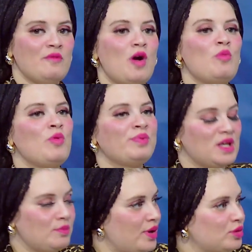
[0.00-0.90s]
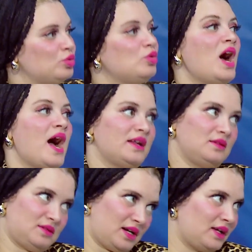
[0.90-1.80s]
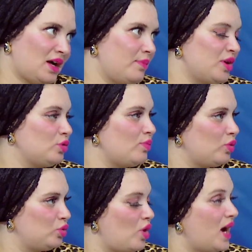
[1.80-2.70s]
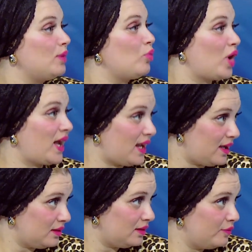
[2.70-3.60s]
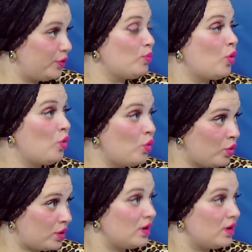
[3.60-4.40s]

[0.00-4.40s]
فممكن ممكن برضو هنرجع برضو موضوع المغالاه في المهور